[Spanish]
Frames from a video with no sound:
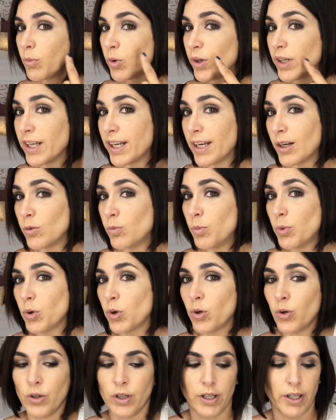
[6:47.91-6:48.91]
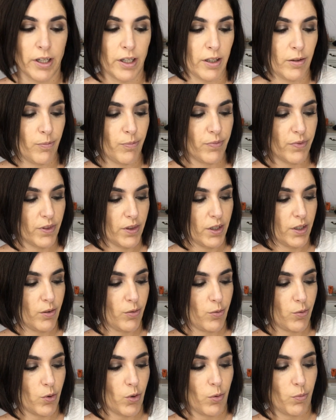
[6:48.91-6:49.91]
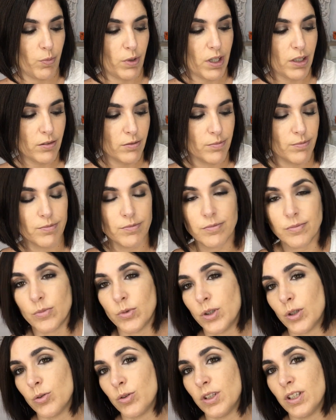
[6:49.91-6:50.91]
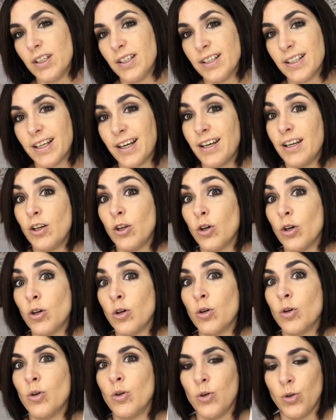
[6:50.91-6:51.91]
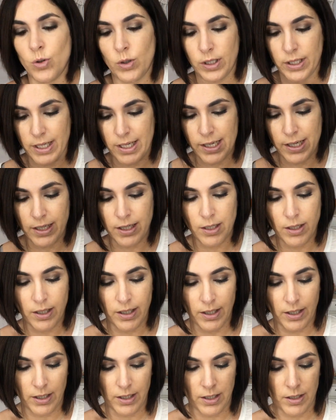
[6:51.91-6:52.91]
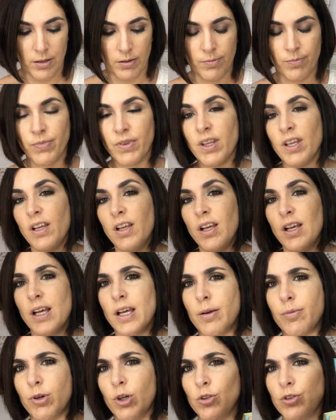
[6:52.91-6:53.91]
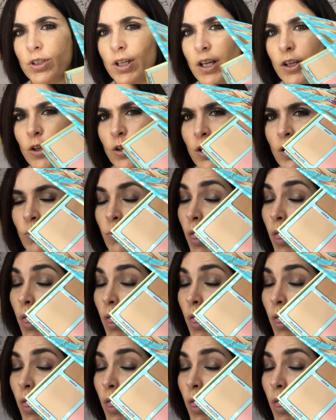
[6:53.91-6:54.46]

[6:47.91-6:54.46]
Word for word: voy a dar un poco de, forma voy a utilizar lo, que es el, el, el, bronceador